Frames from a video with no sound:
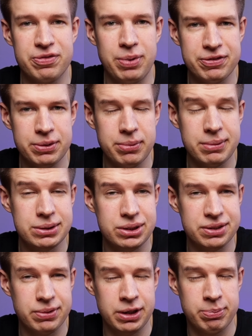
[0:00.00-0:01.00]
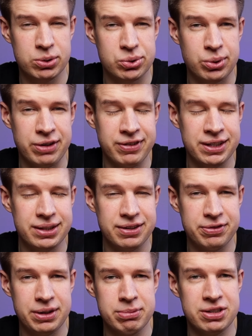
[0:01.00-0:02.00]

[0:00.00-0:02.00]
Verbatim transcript: W pewnym momencie swoich poszukiwań trafiłem